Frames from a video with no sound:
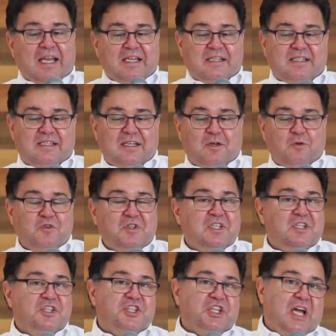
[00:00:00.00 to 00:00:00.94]
a
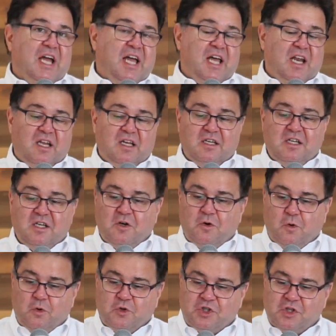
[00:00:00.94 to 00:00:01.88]
relação
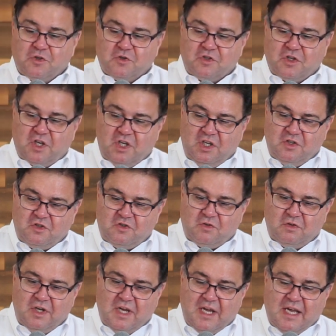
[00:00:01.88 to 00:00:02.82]
singela com Jesus
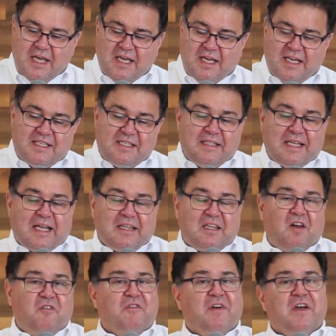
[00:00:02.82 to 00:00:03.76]
Cristo, que
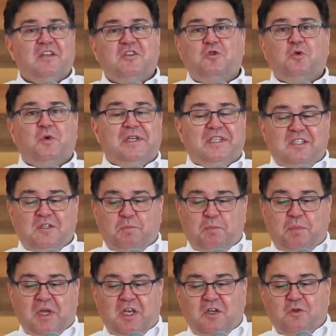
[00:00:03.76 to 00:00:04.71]
se dá através do
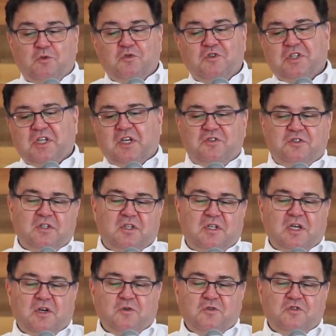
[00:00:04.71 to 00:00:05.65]
Espírito
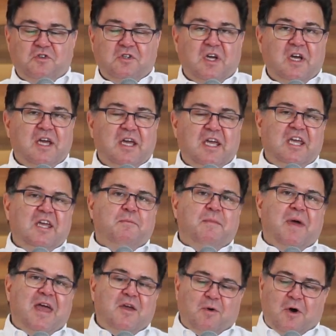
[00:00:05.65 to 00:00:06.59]
Santo de Deus
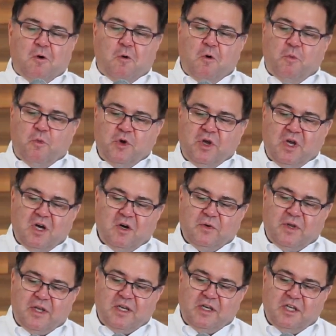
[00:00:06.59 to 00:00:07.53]
e em meio à
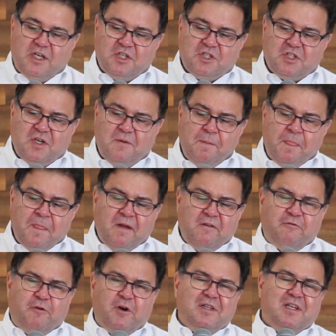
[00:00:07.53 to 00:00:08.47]
comunhão da igreja,
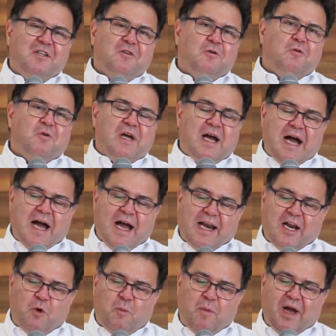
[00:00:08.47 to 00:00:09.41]
foi dando
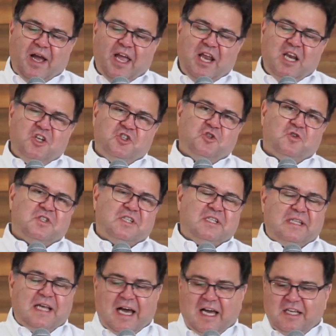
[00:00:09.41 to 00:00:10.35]
lugar a uma
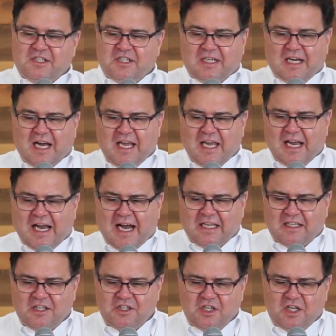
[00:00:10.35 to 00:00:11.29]
religiosidade
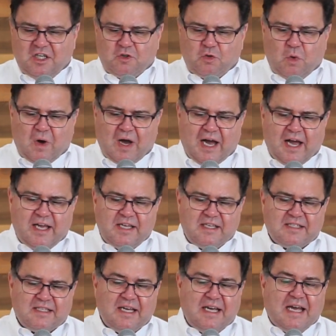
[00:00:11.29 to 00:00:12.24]
carregada de
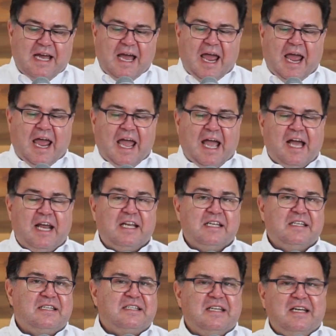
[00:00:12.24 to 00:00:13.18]
rituais,
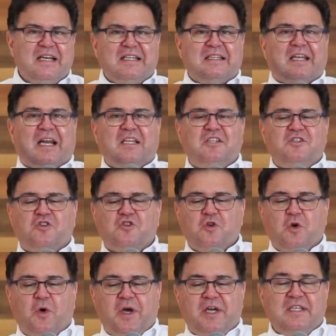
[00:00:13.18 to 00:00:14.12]
regras,
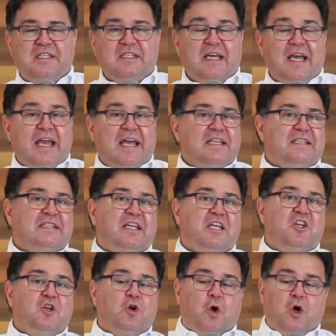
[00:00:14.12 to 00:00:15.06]
tradições,
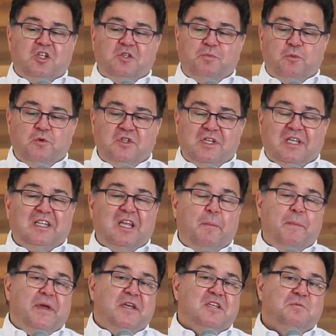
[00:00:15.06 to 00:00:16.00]

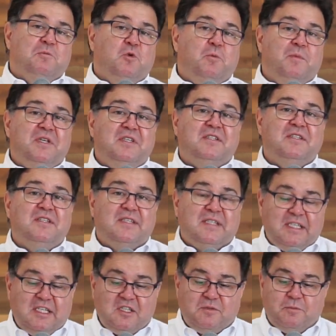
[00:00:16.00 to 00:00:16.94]
estereótipos e até mesmo
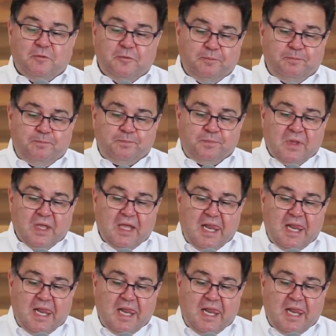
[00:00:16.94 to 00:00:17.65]
misticismo.